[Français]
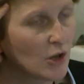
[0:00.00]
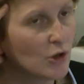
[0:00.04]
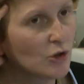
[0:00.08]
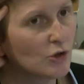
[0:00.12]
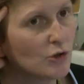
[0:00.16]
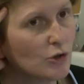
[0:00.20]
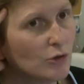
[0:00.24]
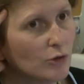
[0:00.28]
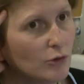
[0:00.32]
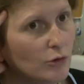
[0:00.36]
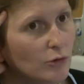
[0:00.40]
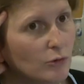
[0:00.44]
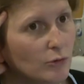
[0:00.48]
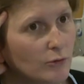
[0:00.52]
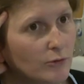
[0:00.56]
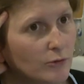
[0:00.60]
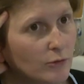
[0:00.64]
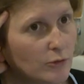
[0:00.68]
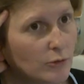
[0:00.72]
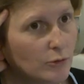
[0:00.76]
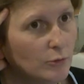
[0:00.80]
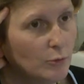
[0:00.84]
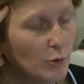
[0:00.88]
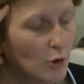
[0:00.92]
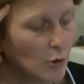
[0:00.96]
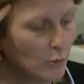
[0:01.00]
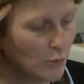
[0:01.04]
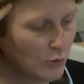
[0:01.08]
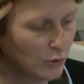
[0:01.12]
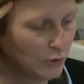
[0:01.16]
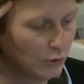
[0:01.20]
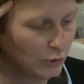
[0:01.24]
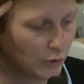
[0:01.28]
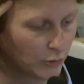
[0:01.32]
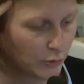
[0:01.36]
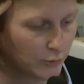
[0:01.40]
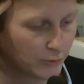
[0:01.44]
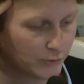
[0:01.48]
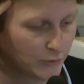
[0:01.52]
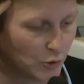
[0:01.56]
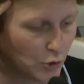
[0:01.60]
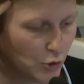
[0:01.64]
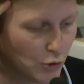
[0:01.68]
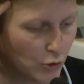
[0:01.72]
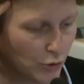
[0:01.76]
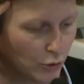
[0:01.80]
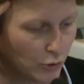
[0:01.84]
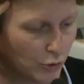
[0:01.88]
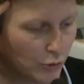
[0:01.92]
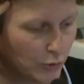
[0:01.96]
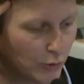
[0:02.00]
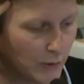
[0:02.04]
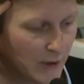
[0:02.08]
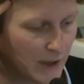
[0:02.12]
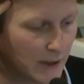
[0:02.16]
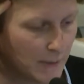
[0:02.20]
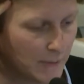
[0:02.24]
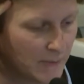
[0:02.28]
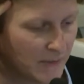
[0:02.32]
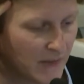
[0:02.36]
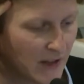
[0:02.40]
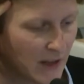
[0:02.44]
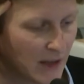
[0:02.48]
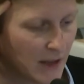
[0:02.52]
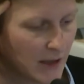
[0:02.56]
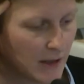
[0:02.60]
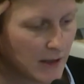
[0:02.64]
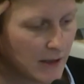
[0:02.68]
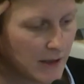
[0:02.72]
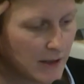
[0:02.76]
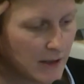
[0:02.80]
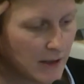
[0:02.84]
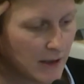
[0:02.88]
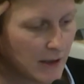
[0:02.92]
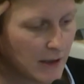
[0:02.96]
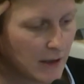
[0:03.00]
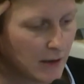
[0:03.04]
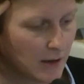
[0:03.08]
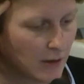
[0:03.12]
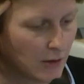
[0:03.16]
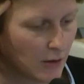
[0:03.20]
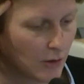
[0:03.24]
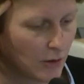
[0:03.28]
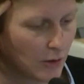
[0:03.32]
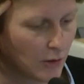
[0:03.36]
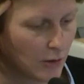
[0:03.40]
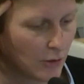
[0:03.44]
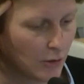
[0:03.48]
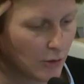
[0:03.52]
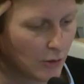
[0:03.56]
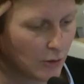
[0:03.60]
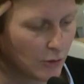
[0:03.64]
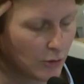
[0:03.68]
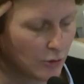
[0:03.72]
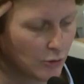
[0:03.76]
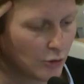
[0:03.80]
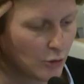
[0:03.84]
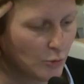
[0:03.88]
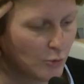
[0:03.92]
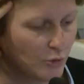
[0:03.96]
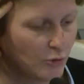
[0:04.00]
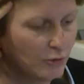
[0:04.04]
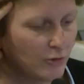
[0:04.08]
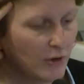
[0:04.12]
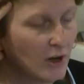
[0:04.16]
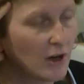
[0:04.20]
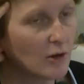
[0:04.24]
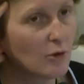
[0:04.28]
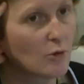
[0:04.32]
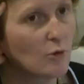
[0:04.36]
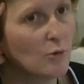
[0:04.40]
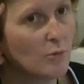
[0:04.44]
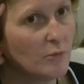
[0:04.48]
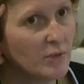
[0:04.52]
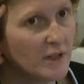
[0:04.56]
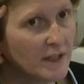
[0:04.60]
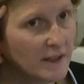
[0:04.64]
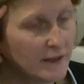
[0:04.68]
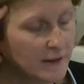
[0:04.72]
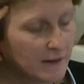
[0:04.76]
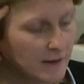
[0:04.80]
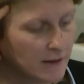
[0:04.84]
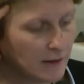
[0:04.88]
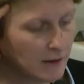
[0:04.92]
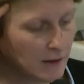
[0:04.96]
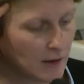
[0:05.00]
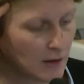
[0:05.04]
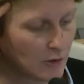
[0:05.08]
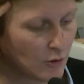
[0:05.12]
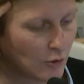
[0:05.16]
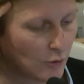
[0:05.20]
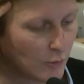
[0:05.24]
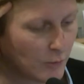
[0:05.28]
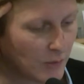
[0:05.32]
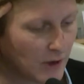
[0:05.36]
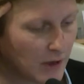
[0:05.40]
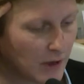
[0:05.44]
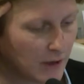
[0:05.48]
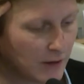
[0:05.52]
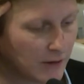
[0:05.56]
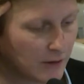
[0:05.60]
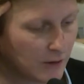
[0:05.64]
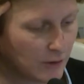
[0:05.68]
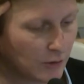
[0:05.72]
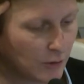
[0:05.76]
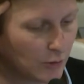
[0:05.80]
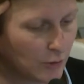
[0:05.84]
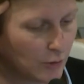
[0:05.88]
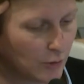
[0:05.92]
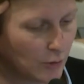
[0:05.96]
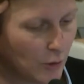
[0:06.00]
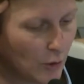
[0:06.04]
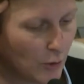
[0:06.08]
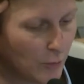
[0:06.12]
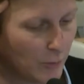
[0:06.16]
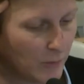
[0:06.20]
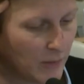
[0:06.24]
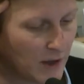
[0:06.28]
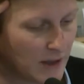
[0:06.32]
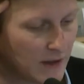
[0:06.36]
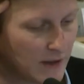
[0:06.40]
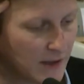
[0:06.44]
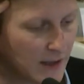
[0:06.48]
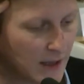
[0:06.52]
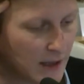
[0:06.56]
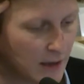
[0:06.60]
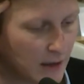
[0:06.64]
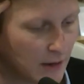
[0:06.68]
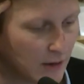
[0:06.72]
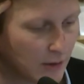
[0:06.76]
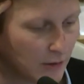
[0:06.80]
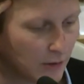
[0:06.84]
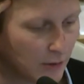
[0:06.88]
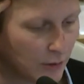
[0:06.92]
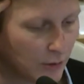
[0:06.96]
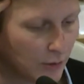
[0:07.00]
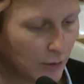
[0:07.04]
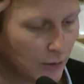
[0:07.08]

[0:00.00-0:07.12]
Ce que nous vous proposons aujourd'hui, c'est euh, de pouvoir compléter quelque part ce panel